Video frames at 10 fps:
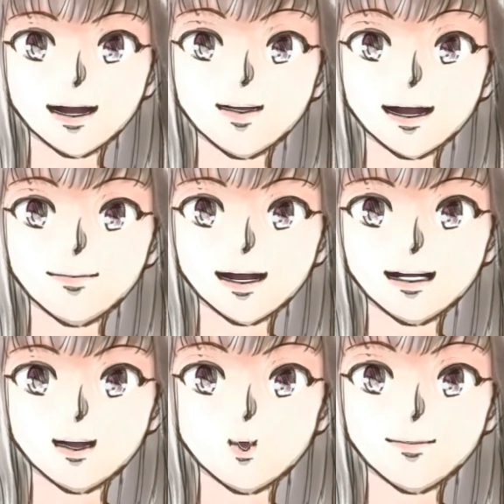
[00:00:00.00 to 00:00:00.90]
神奈
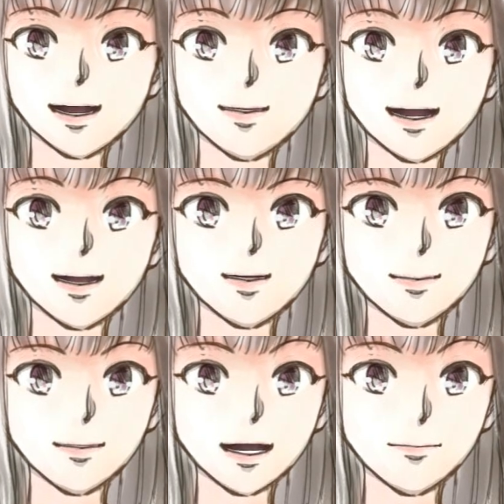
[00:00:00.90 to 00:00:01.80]
川新聞から
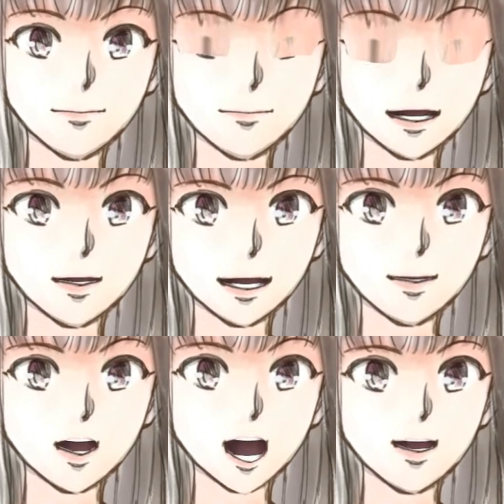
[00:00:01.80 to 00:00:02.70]

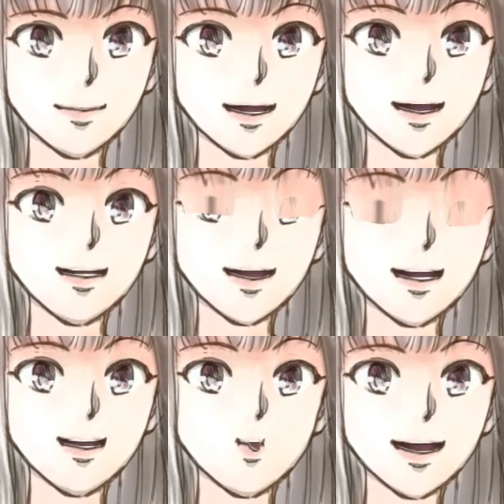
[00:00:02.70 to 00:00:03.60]
カナロコニュースをお
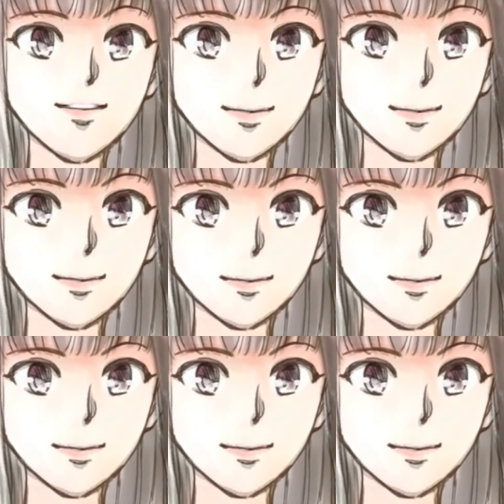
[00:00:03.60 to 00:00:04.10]
伝えします。